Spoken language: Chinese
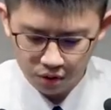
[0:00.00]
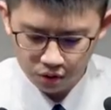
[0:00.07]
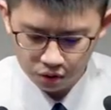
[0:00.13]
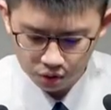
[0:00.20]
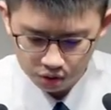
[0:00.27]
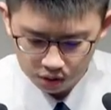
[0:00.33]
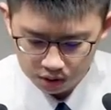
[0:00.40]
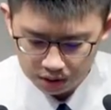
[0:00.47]

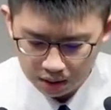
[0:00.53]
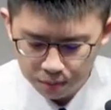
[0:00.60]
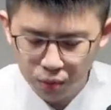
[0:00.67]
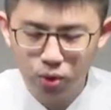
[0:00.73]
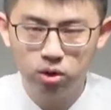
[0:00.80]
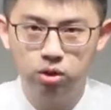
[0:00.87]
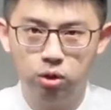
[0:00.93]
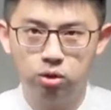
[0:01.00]
就是差不
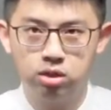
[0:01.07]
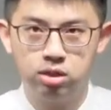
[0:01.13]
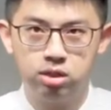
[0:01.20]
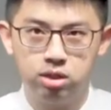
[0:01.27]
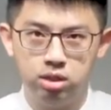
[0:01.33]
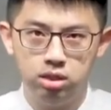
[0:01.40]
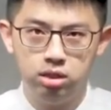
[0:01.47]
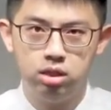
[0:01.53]
多有
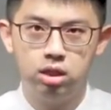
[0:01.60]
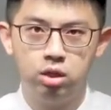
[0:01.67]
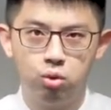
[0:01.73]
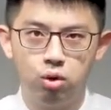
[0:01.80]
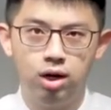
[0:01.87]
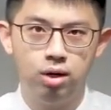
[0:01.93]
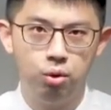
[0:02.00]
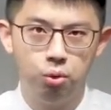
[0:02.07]
四个
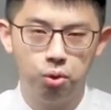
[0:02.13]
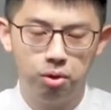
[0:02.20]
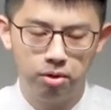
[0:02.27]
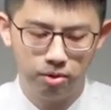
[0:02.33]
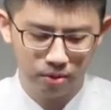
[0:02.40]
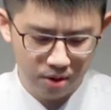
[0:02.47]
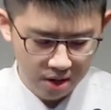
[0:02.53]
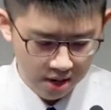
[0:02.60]
段落
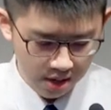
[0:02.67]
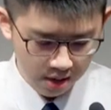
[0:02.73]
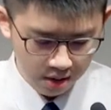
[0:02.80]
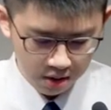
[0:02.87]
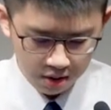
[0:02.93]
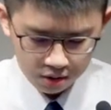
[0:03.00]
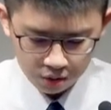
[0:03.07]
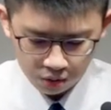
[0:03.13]

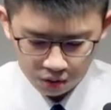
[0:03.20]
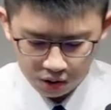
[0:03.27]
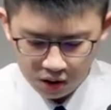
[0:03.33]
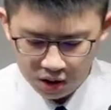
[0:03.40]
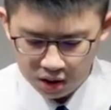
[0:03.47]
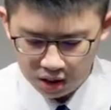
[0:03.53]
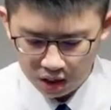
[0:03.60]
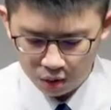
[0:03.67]
哈啊从
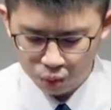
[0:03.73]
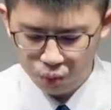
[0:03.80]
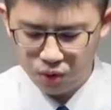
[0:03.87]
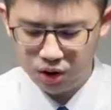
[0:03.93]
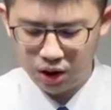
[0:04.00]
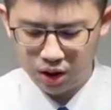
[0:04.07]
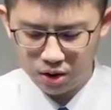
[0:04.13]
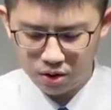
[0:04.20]
一到五
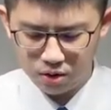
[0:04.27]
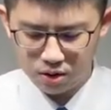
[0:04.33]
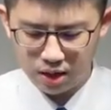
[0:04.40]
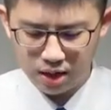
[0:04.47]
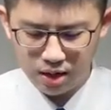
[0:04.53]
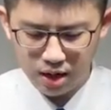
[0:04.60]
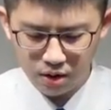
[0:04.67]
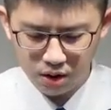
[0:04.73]
节哈
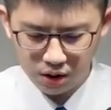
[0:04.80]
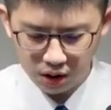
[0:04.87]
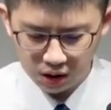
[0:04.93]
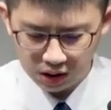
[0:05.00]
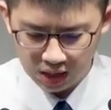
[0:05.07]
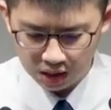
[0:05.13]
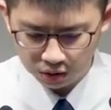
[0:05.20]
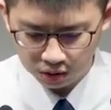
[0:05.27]
谈到的
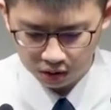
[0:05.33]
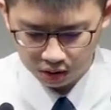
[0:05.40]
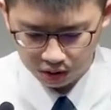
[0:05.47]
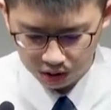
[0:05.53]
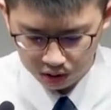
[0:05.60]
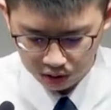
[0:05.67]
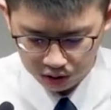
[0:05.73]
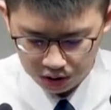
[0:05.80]
你要
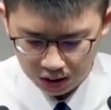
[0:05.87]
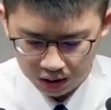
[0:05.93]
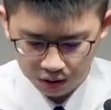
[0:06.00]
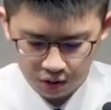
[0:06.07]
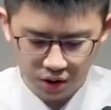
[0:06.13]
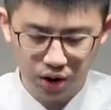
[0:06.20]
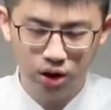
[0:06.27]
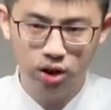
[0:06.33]
思想
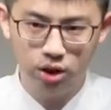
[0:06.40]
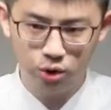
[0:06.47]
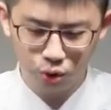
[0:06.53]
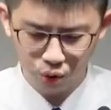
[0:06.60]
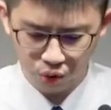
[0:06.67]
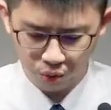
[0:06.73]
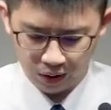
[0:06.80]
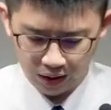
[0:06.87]
神的
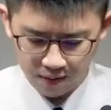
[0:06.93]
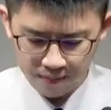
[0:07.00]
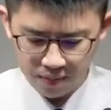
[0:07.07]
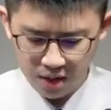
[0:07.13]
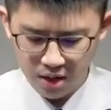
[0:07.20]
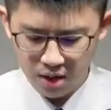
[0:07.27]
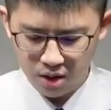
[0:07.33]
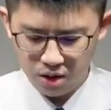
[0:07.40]
作为，
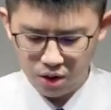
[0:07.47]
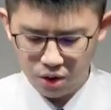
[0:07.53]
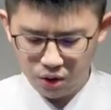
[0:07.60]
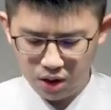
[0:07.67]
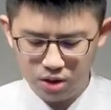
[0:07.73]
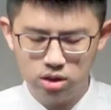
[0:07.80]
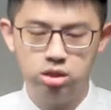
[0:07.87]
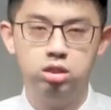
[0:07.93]
六
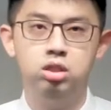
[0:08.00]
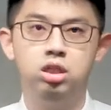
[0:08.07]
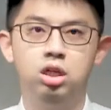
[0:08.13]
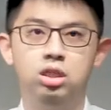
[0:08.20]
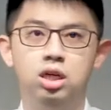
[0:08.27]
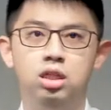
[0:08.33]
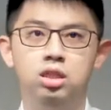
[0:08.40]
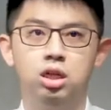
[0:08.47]
到十节
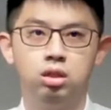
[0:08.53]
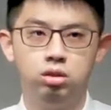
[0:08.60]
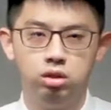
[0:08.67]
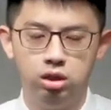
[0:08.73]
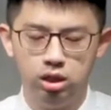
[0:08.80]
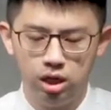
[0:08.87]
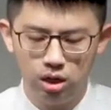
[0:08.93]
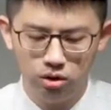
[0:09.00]
在讲
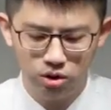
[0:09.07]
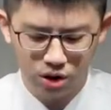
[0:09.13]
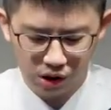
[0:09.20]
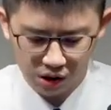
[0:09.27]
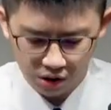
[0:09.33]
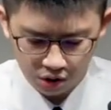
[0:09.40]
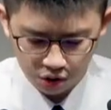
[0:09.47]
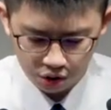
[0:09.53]
你要
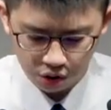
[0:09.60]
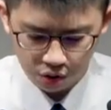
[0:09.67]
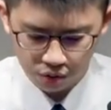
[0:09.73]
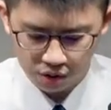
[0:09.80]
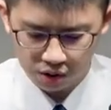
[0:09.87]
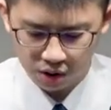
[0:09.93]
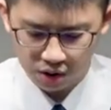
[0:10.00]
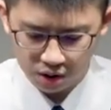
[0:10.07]
谨守
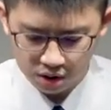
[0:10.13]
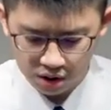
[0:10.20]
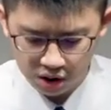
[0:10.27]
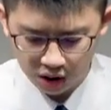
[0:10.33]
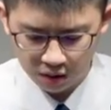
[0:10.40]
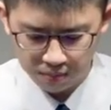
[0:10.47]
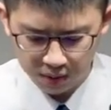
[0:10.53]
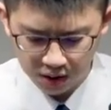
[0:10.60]
神的
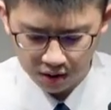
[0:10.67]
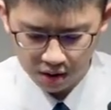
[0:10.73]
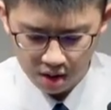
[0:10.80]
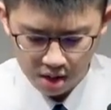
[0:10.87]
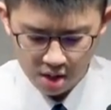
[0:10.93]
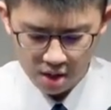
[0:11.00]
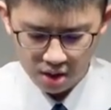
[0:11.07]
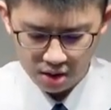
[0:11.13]
诫命，
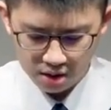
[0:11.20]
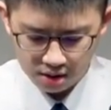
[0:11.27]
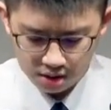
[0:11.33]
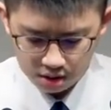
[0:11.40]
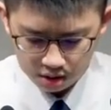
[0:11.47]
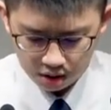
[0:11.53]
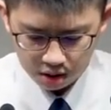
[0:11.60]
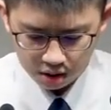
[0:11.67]

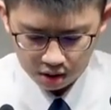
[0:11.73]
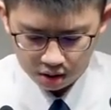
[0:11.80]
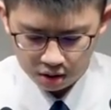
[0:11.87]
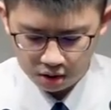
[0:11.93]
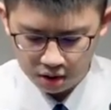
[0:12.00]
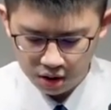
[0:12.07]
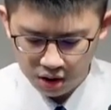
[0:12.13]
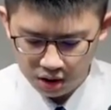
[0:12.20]
是啊
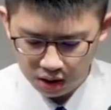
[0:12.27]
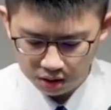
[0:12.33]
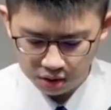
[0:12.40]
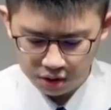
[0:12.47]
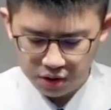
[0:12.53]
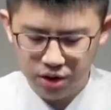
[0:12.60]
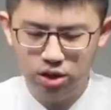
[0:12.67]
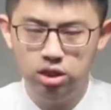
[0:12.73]
十一到
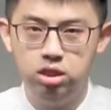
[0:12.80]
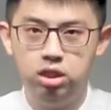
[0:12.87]
十七